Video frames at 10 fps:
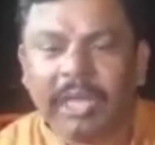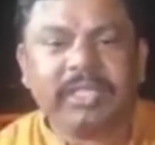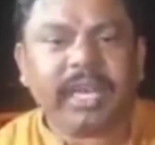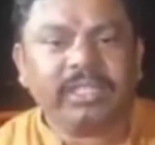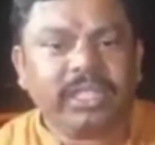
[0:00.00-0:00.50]

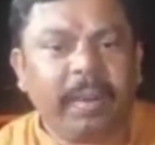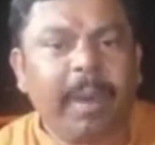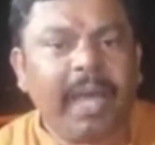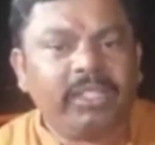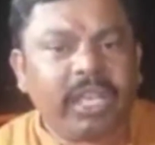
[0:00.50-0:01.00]
आज एक अच्छा
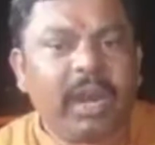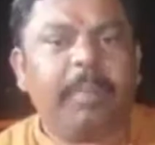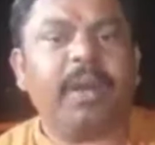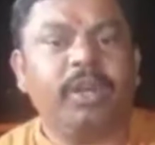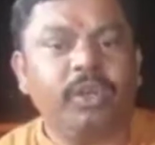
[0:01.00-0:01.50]
भाईचारा
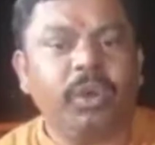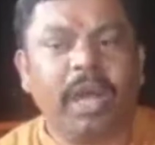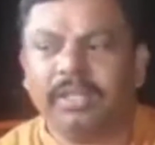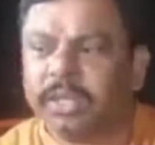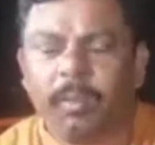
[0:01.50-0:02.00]
प्रकट हो
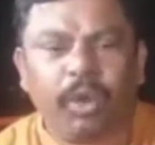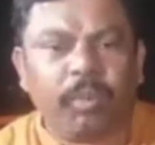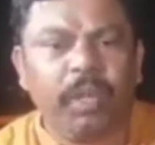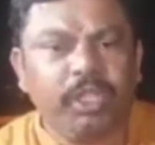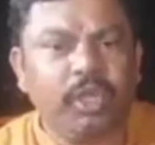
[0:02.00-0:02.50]
रहा है सब
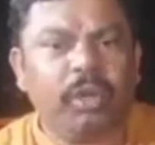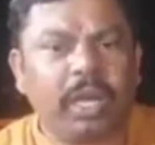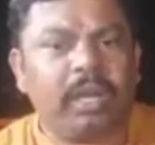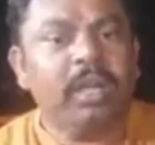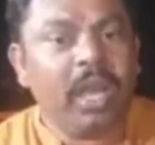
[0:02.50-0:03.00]
लोग मिलजुल
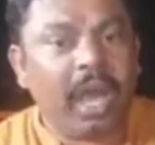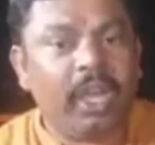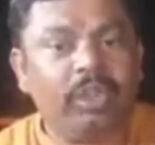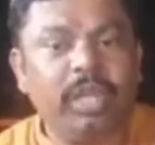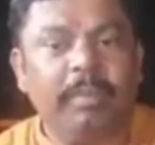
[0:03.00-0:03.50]
कर
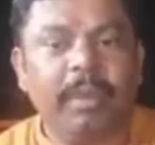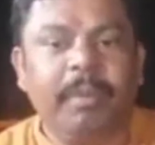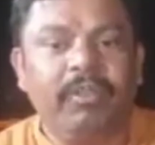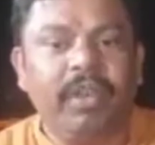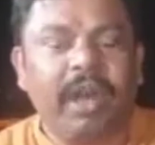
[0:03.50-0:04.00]
अयोध्या में
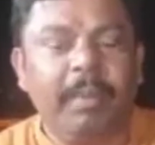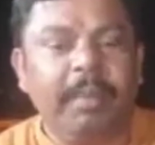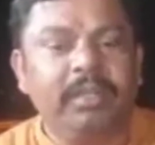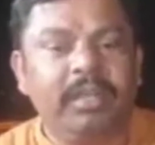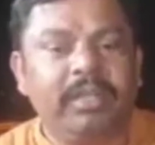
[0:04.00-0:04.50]
भव्य राम
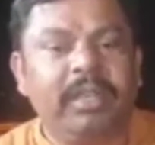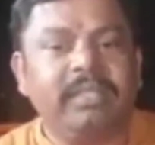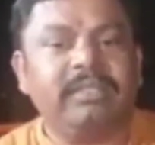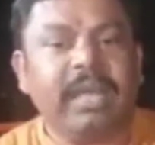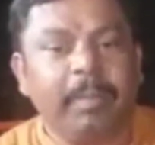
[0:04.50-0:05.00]
मंदिर
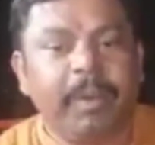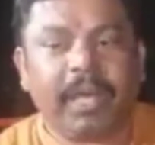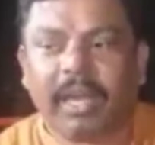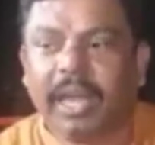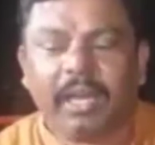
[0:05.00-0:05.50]
की स्थापना
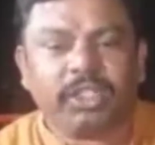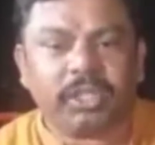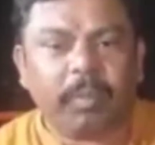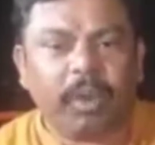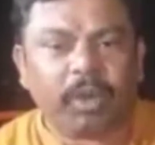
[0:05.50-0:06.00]
के लिए आज
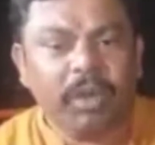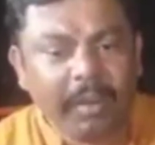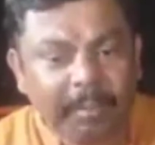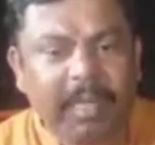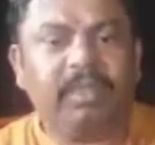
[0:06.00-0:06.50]
सब लोग
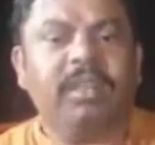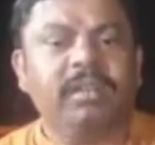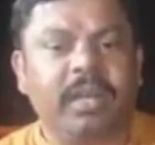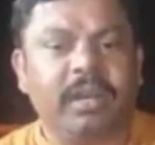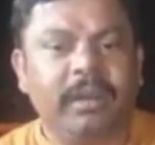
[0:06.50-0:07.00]

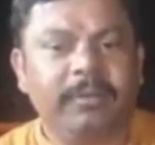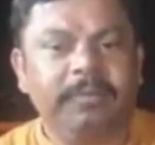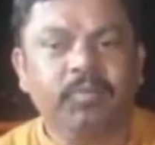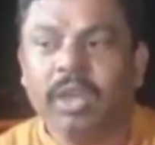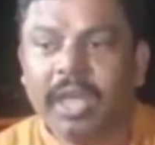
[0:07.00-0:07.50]
मंथन कर
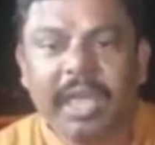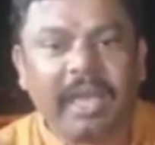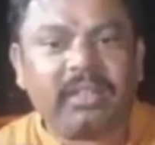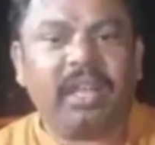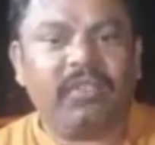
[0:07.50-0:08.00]
रहे
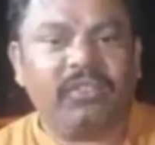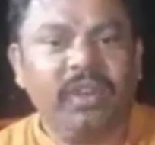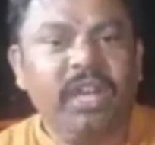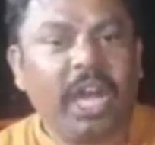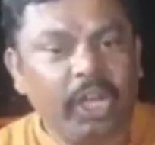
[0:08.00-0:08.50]
एक तरफ
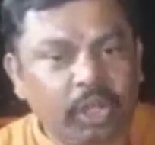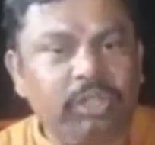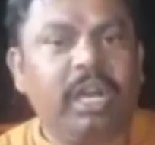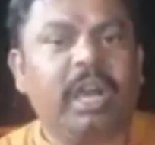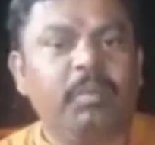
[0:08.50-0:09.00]

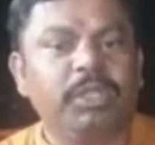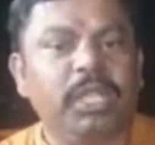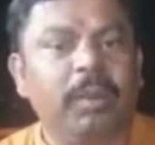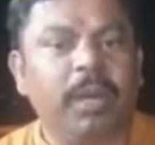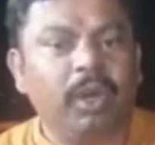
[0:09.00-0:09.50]
अयोध्या का
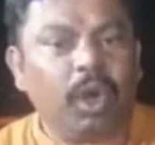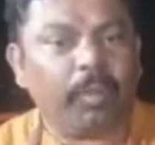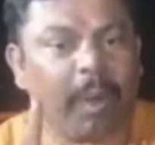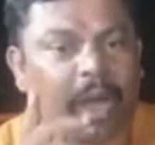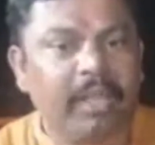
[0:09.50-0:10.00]
मुसलमान और
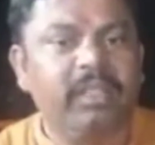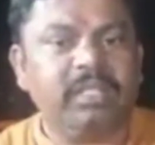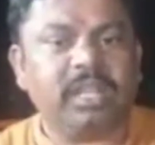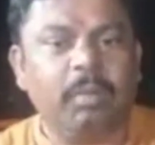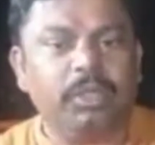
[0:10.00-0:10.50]
भारत
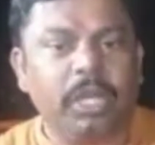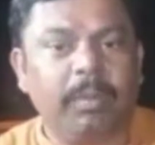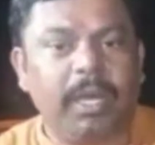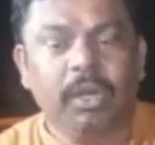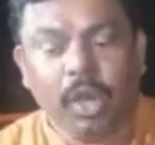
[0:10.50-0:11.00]
देश का
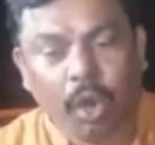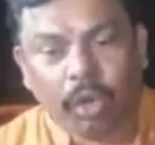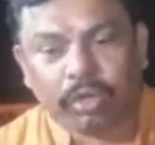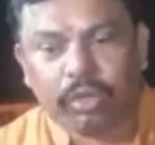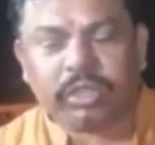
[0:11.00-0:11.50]
मुसलमान
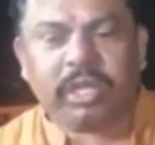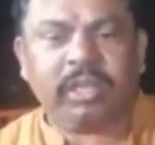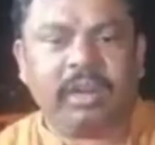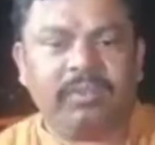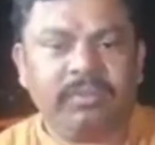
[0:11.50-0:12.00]
और दूसरी
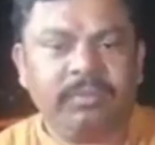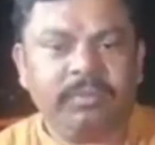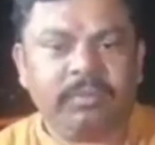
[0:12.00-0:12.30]
तरफ